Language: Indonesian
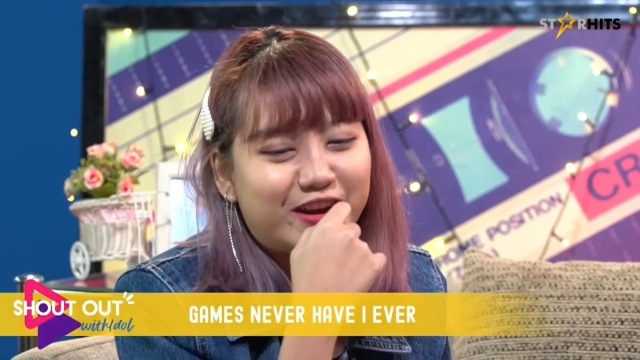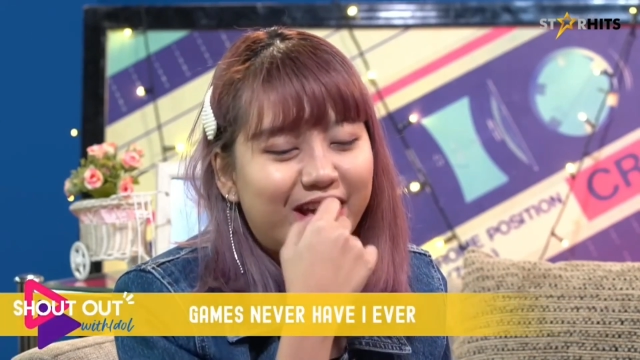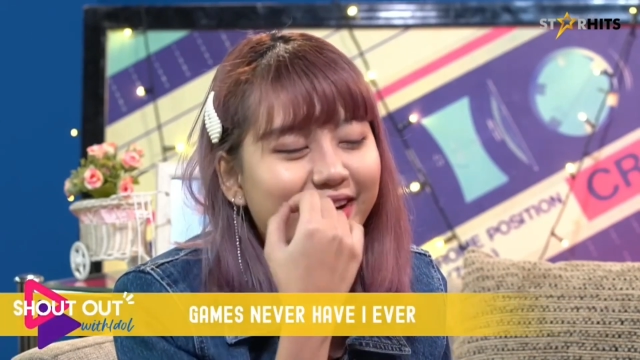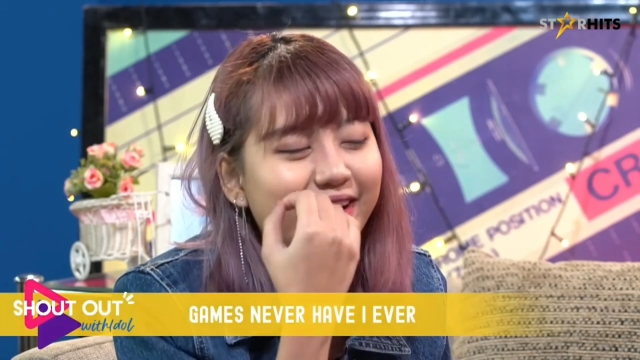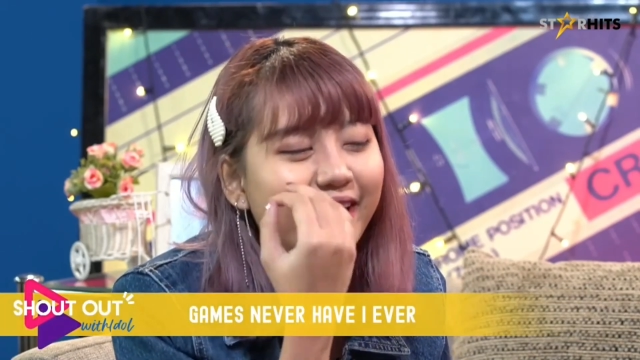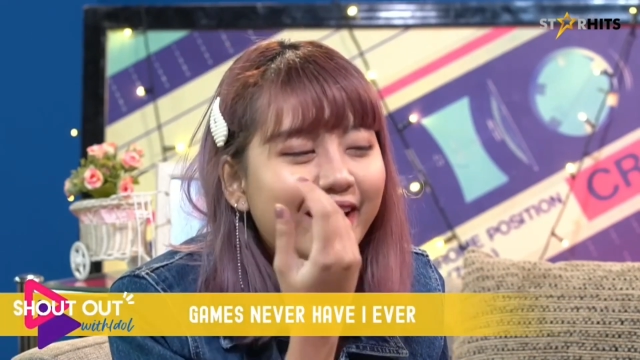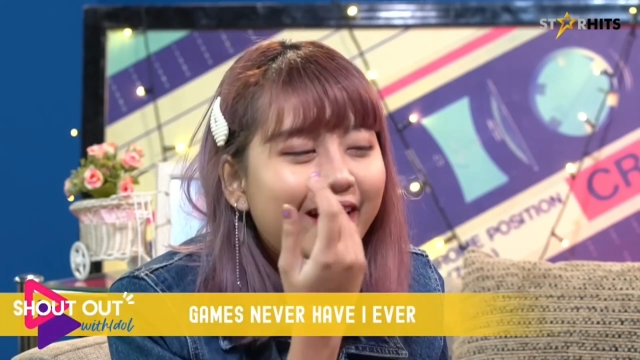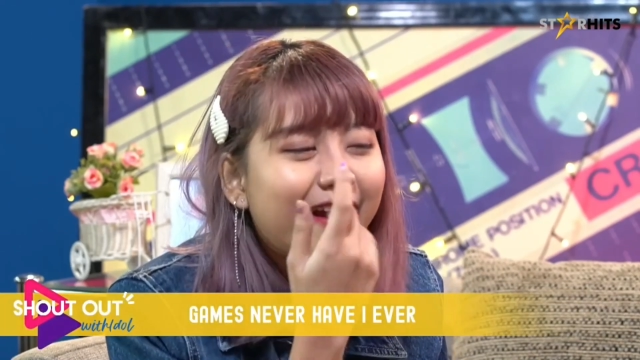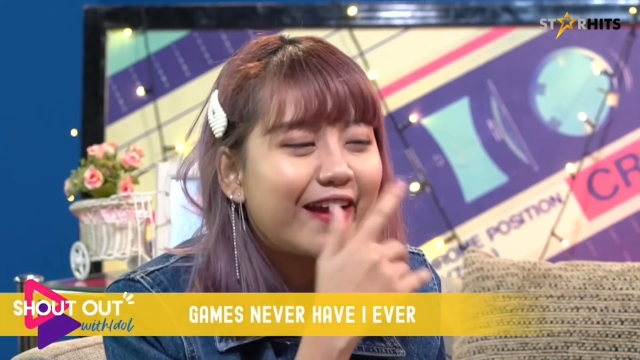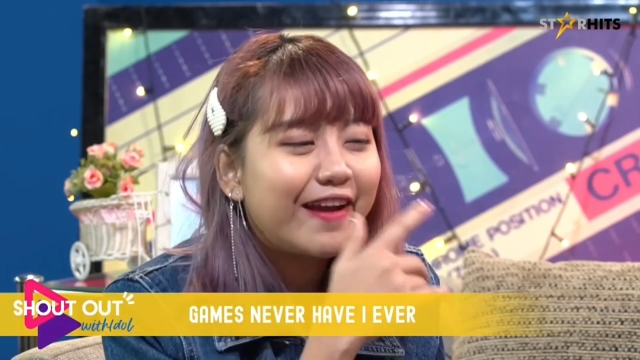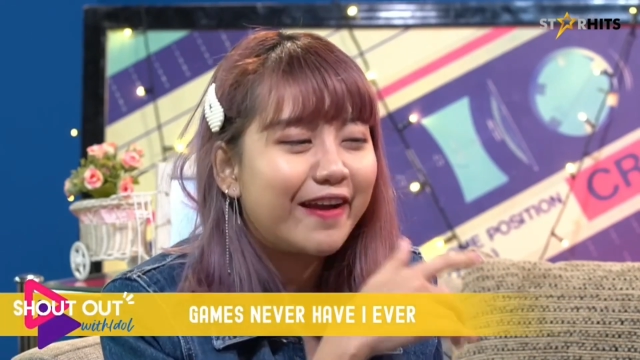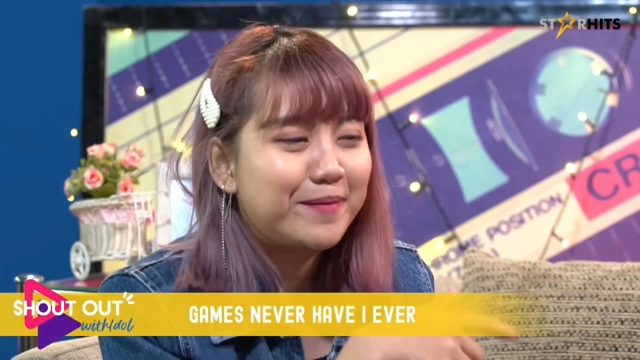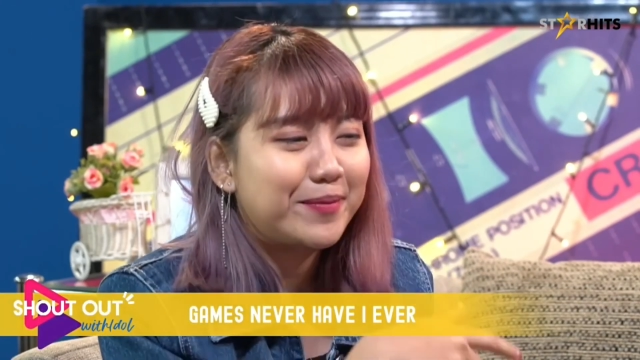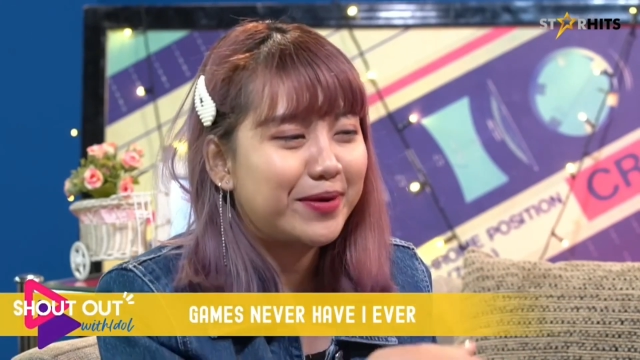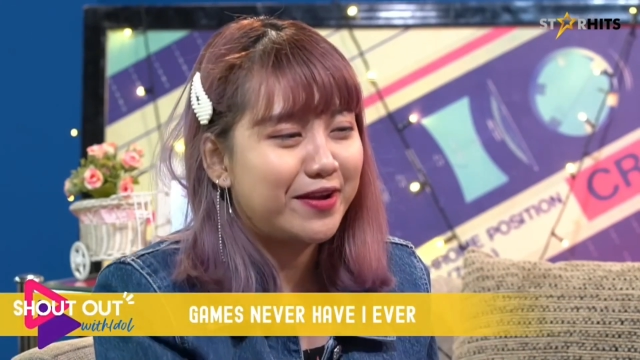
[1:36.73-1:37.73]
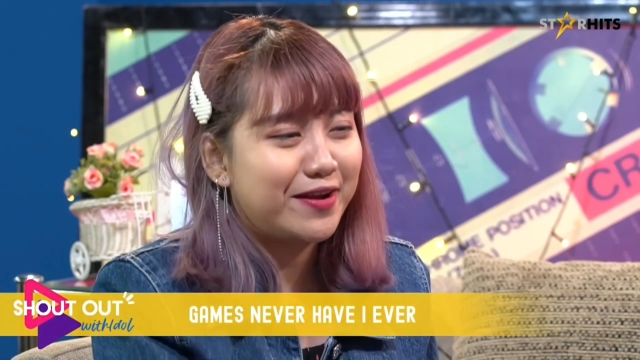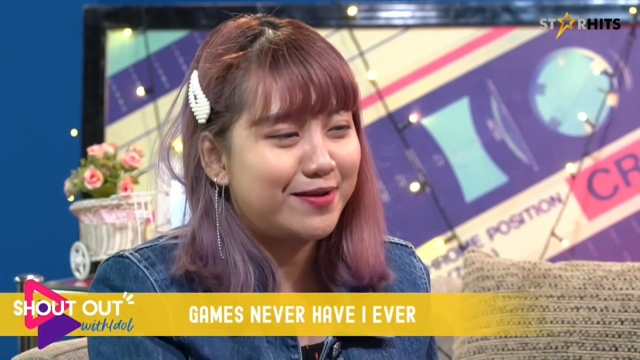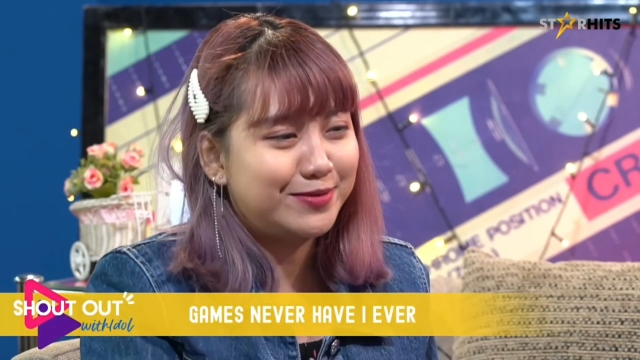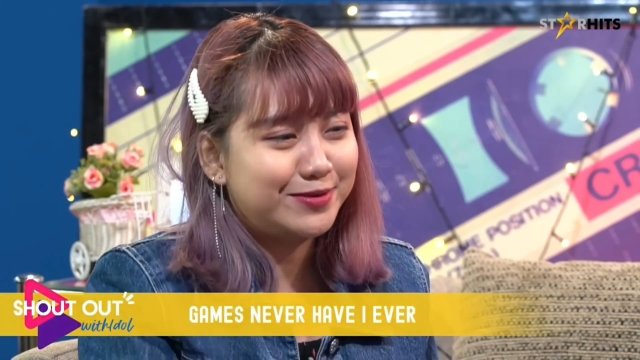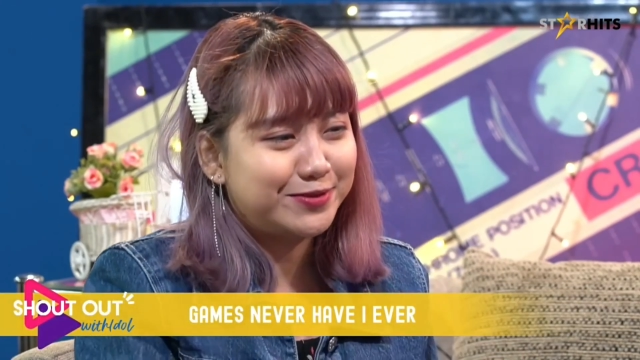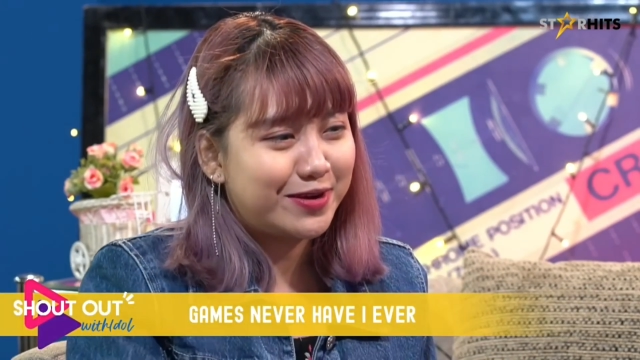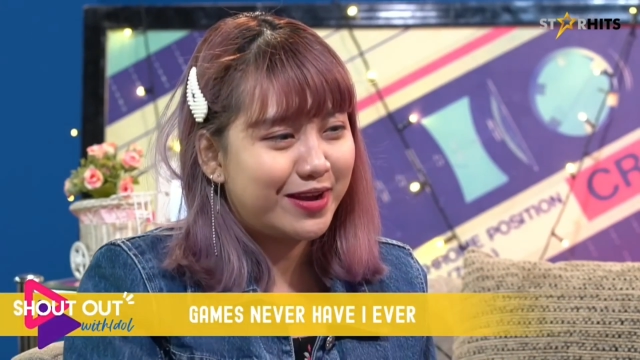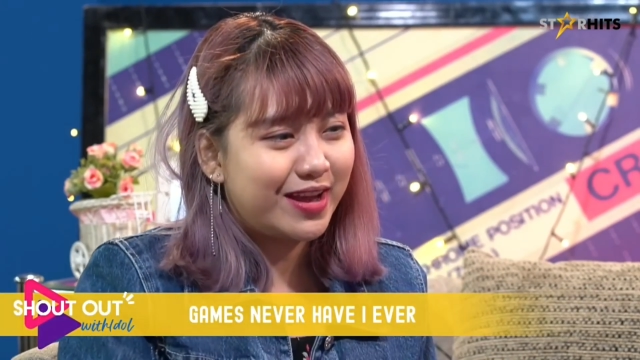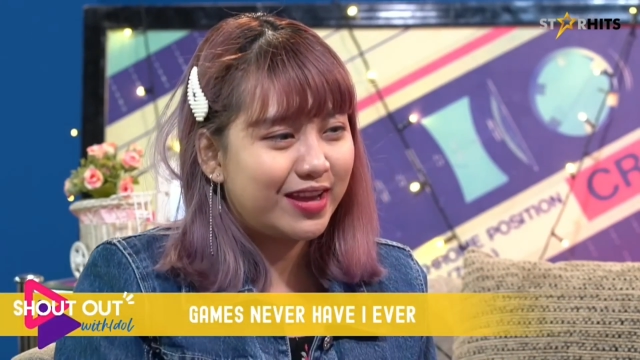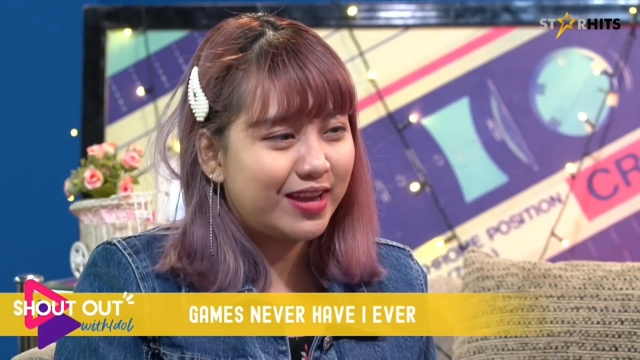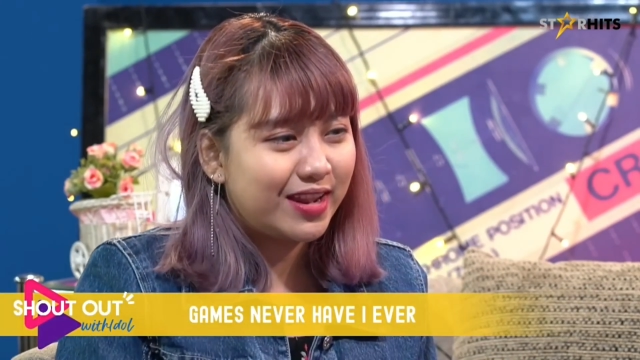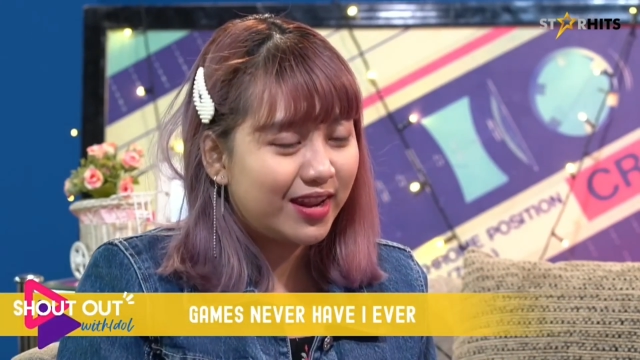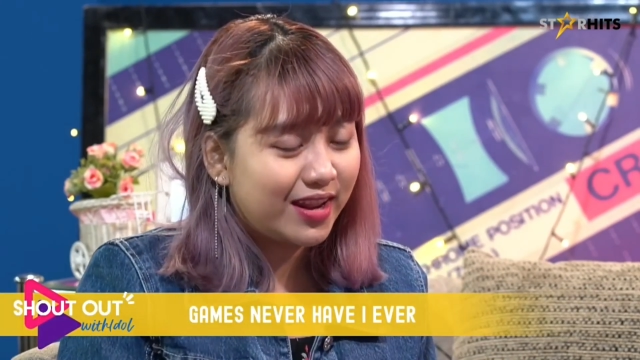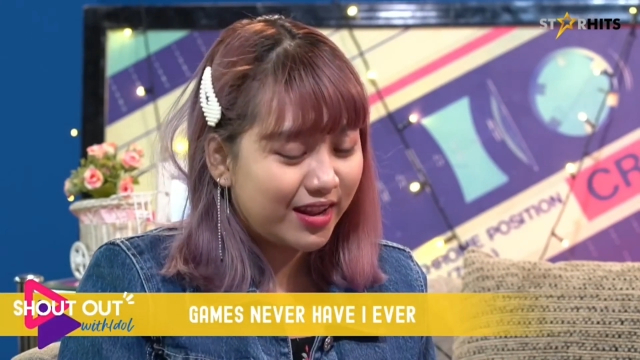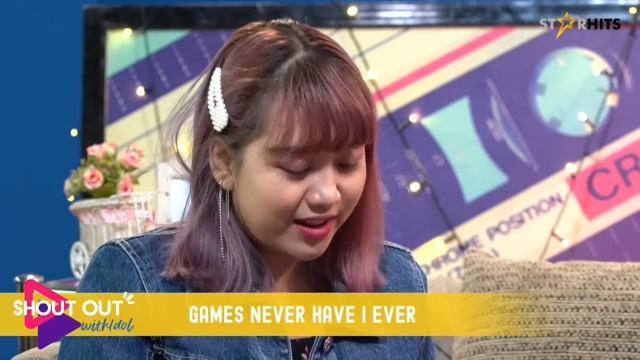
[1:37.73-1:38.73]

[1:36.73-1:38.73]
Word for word: Ada yang nggak yang pernah kamu sukain?